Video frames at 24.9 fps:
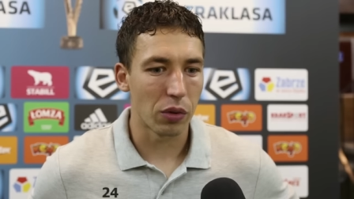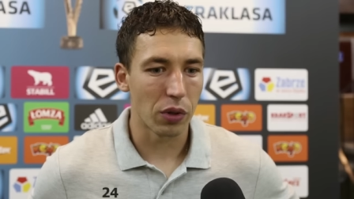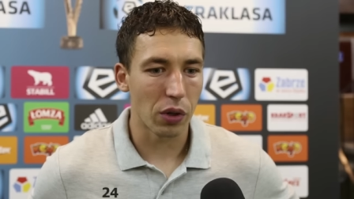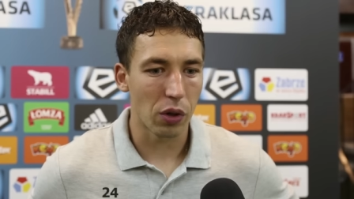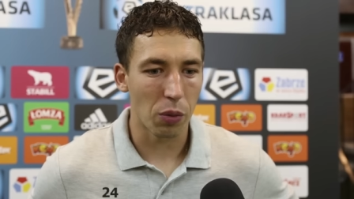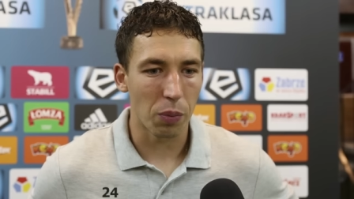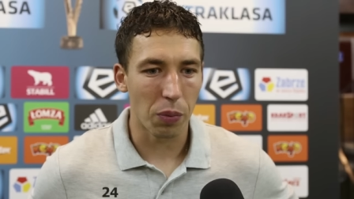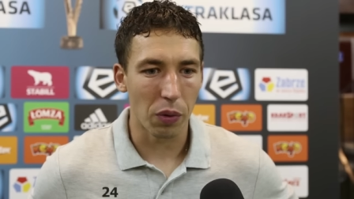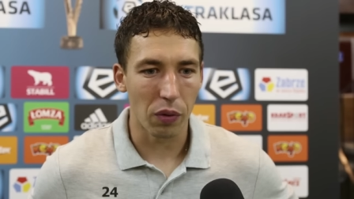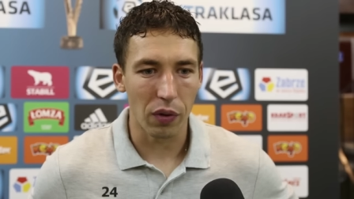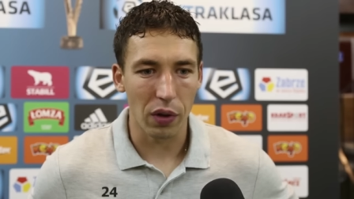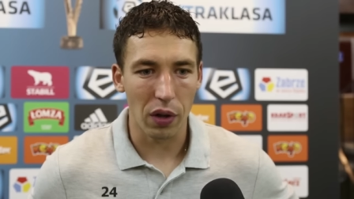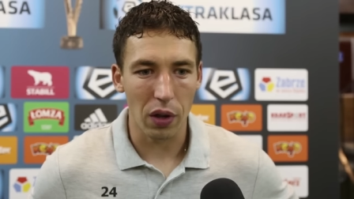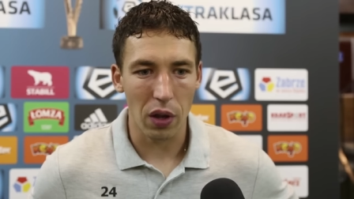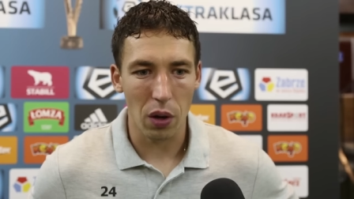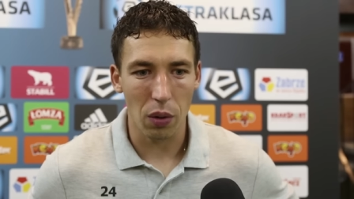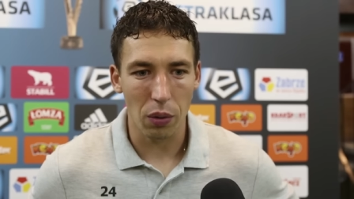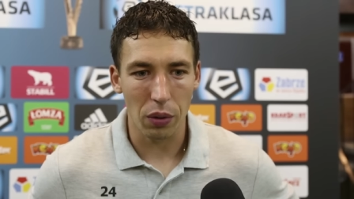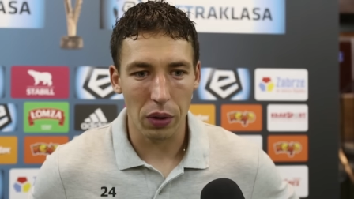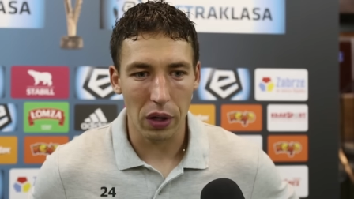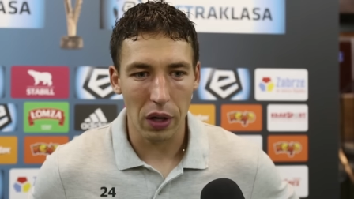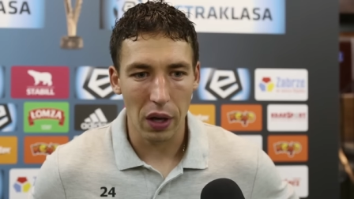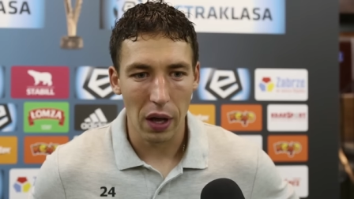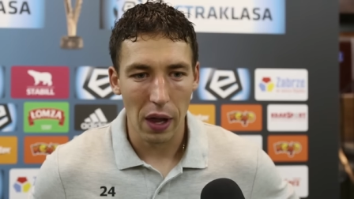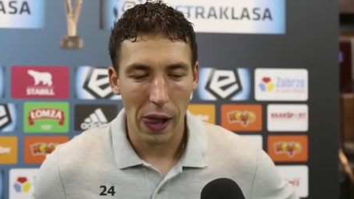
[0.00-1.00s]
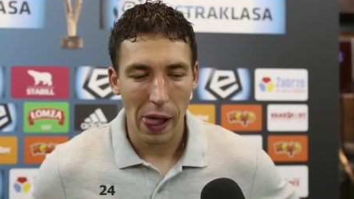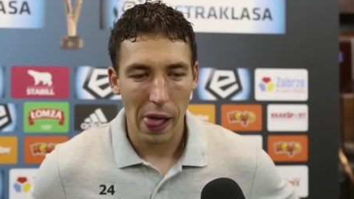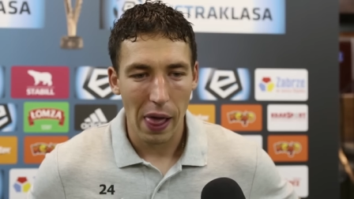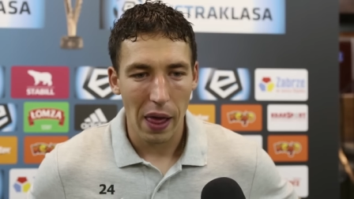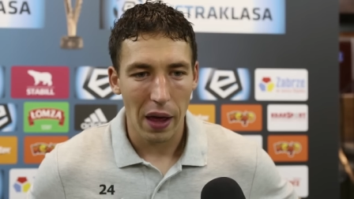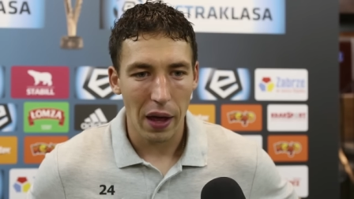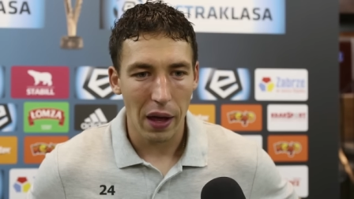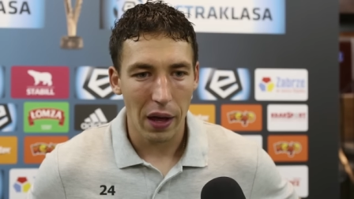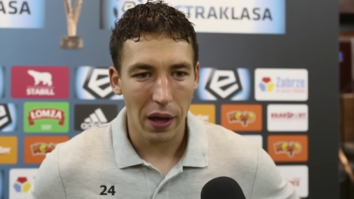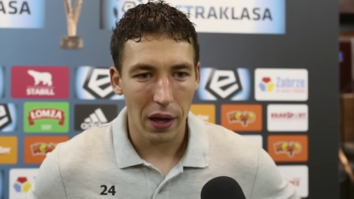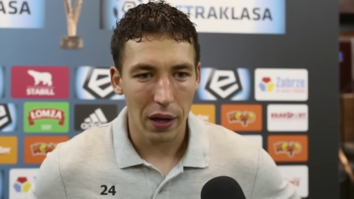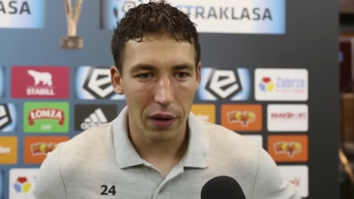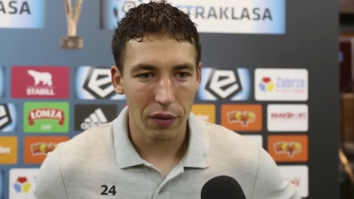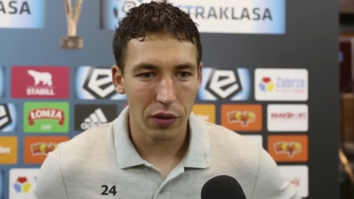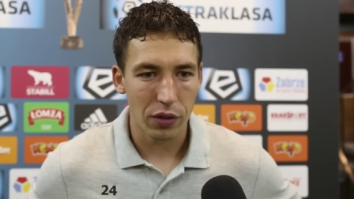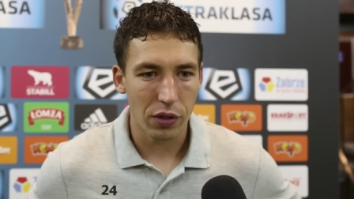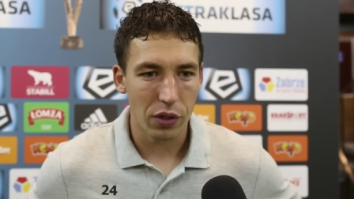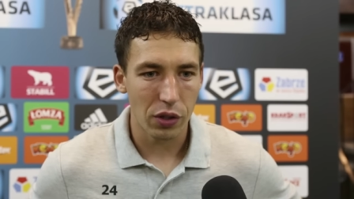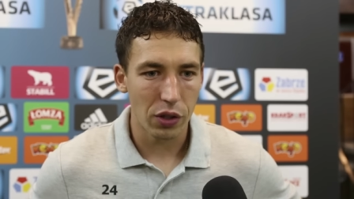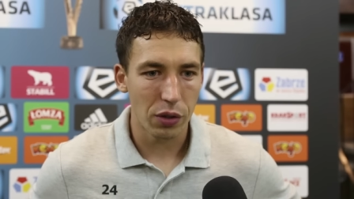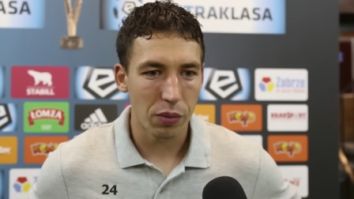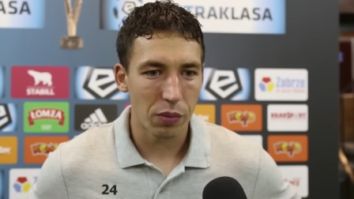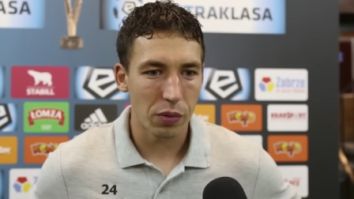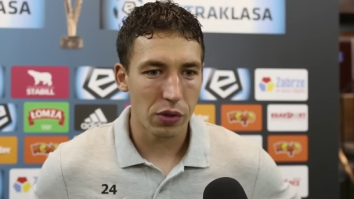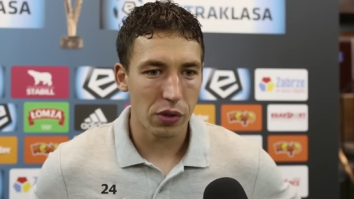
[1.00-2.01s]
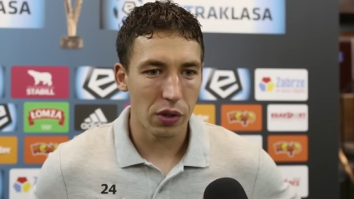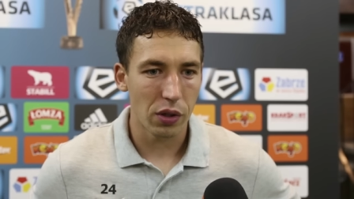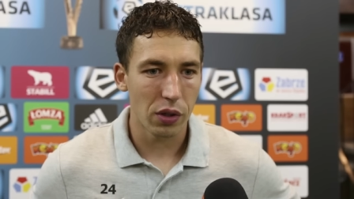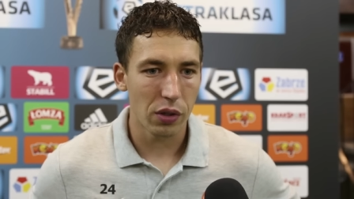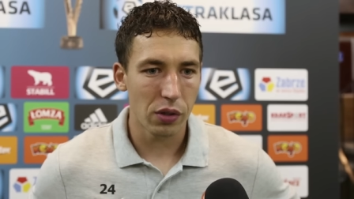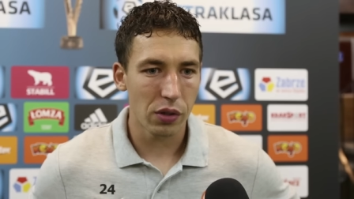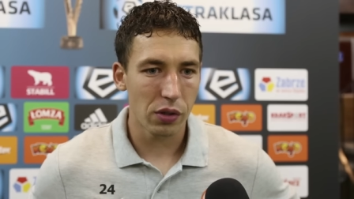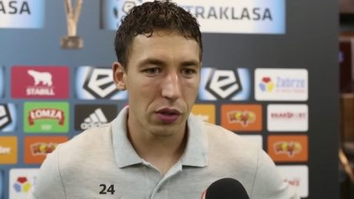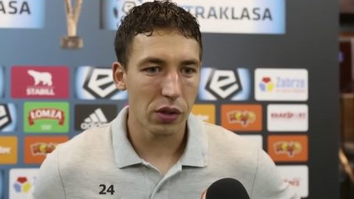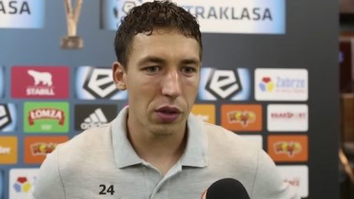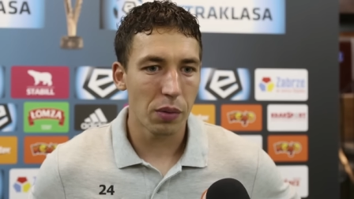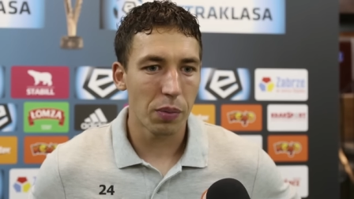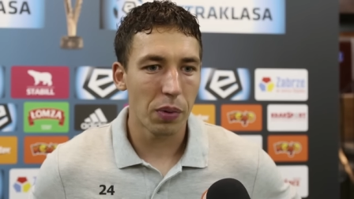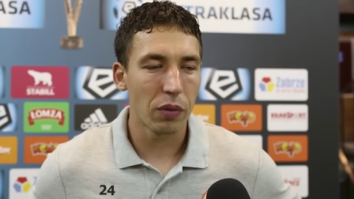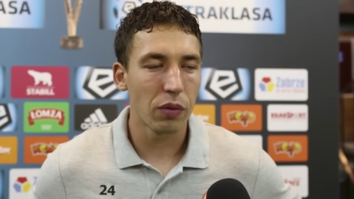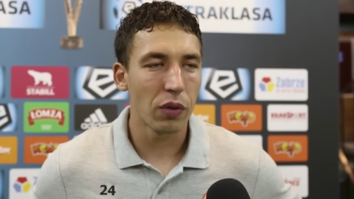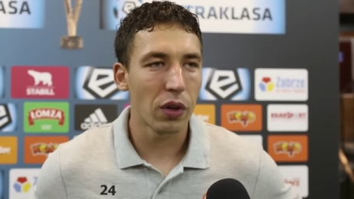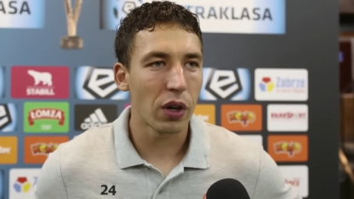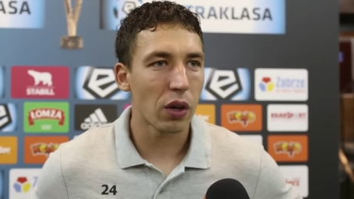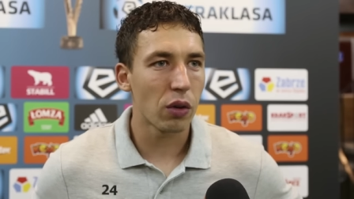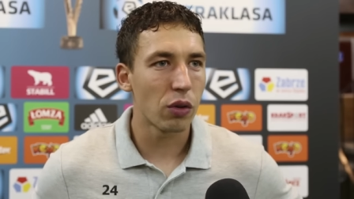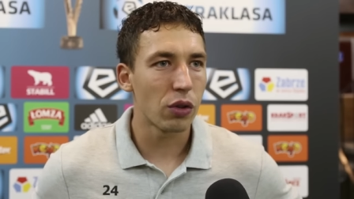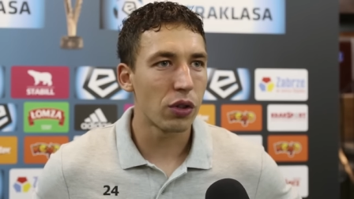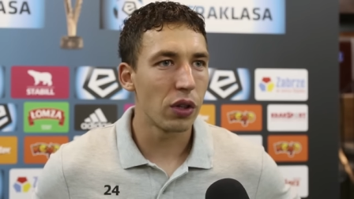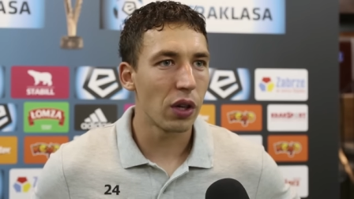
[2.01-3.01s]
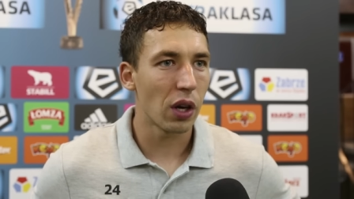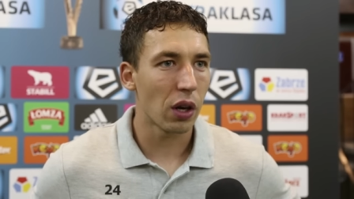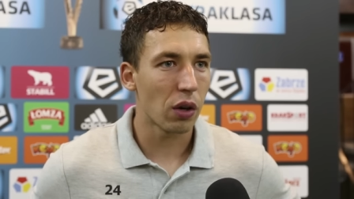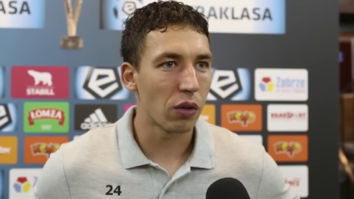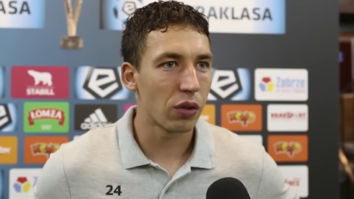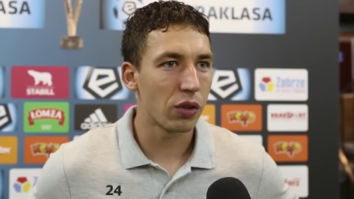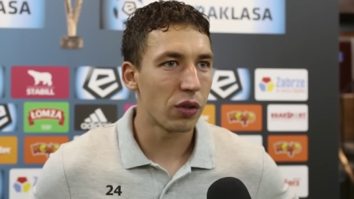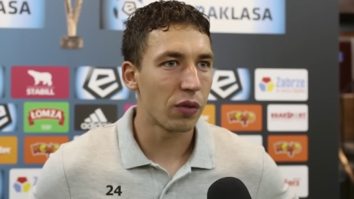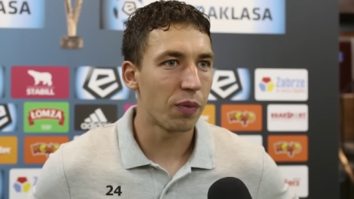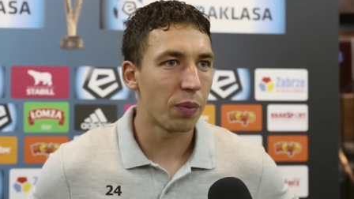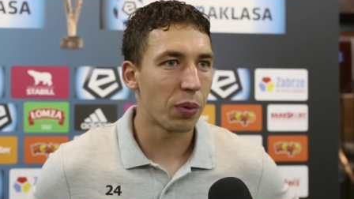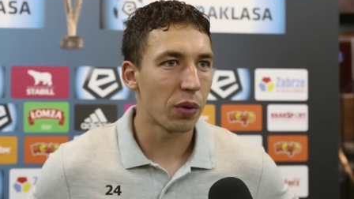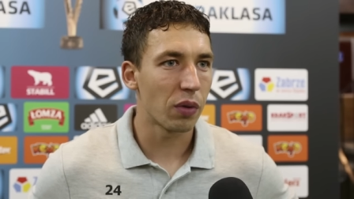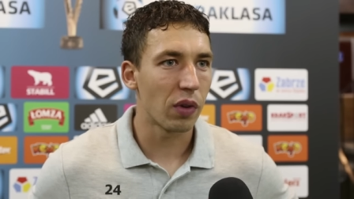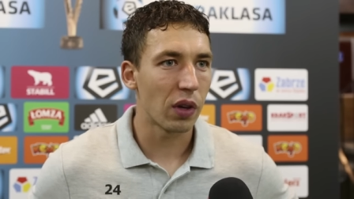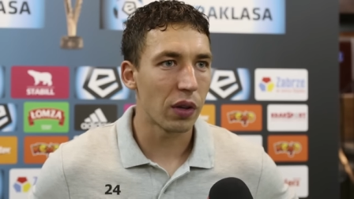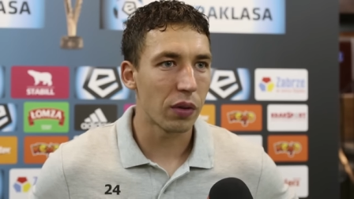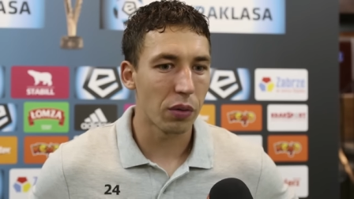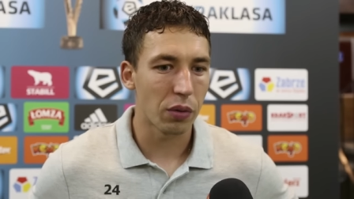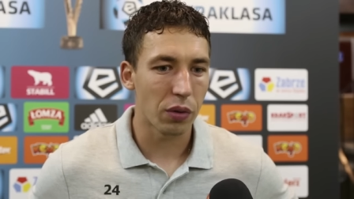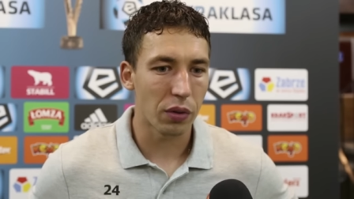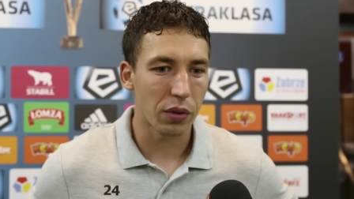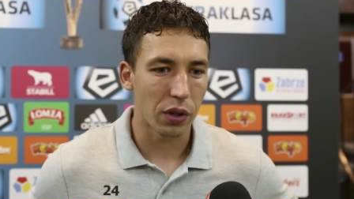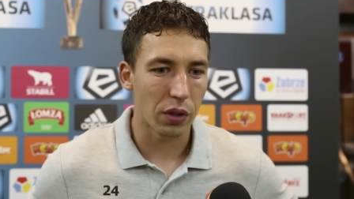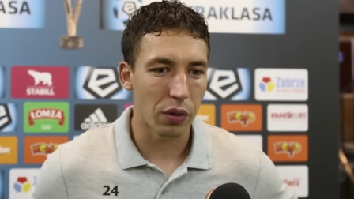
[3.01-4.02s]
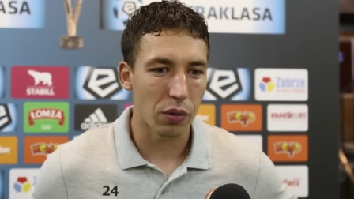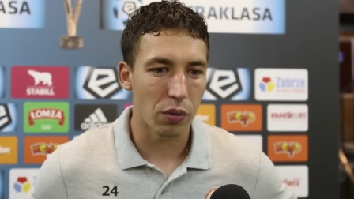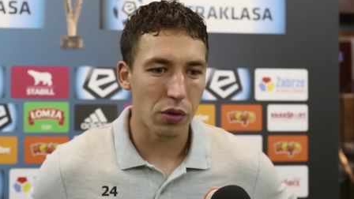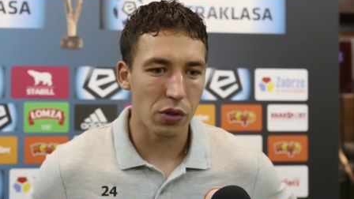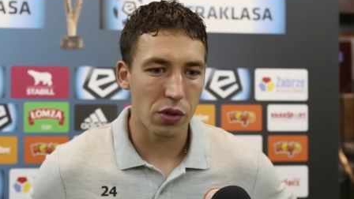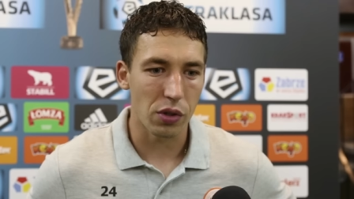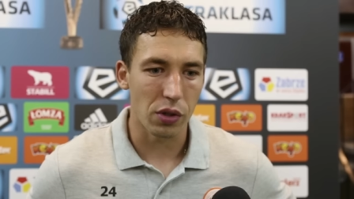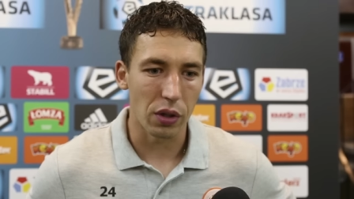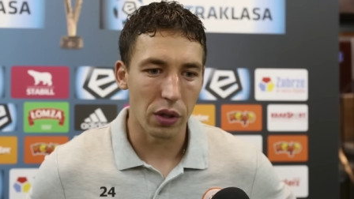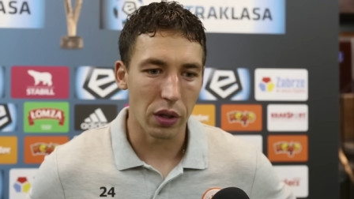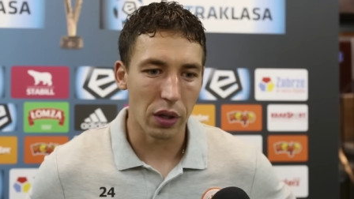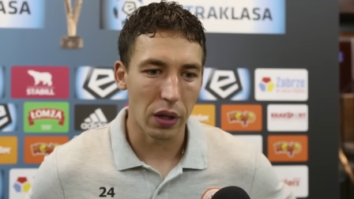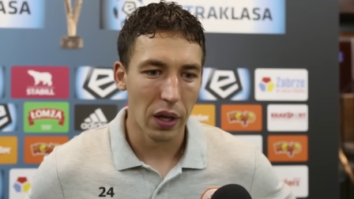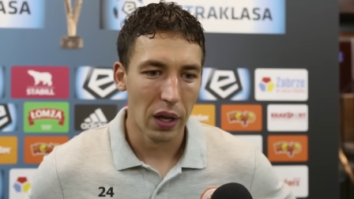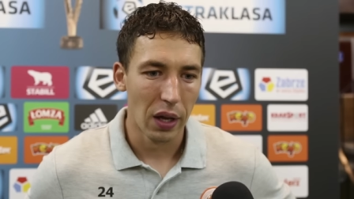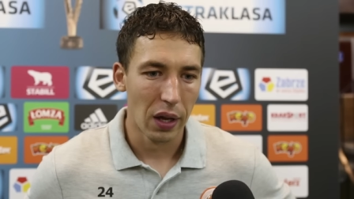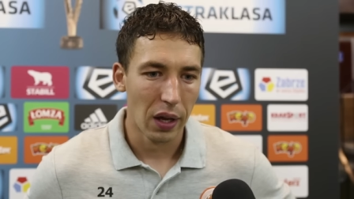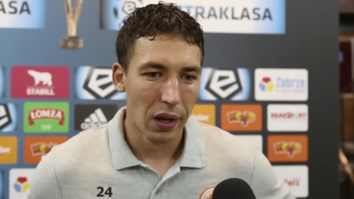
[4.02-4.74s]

o nich opowiadał i e, wiedzieliśmy, że, że na pewno jakoś, jakoś wprowadzą do tej drużyny.